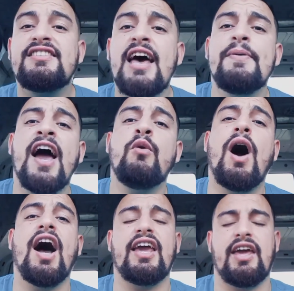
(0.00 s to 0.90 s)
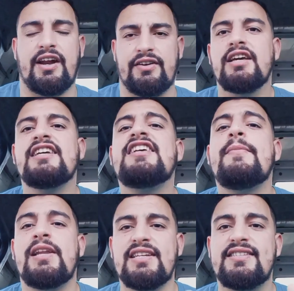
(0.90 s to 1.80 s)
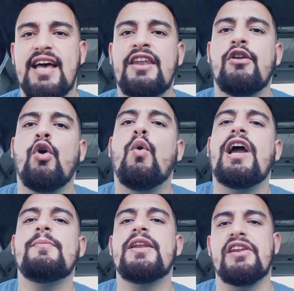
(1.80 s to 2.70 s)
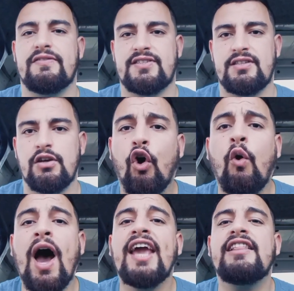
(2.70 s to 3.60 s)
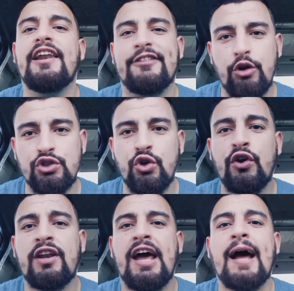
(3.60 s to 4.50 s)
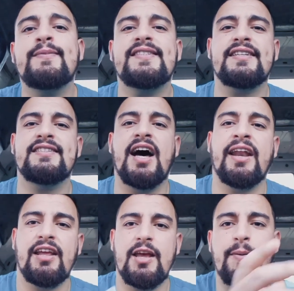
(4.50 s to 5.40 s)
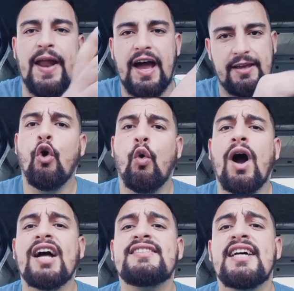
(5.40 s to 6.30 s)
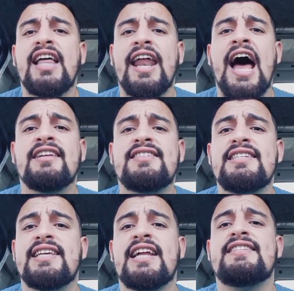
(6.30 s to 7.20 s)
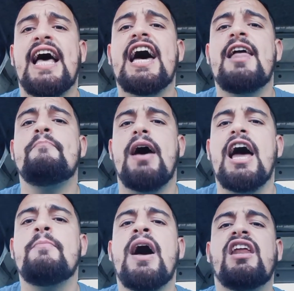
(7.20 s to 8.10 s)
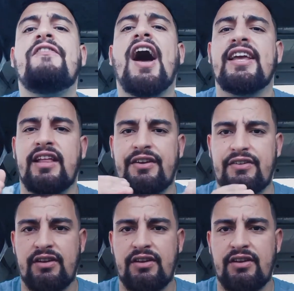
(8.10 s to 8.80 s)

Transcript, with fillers: سابعا وأخيرا كتاب الإنسان وعلم النفس هو أيضا للدكتور عبد الستار إبراهيم وقد صدر عن سلسلة عالم المعرفة أيضا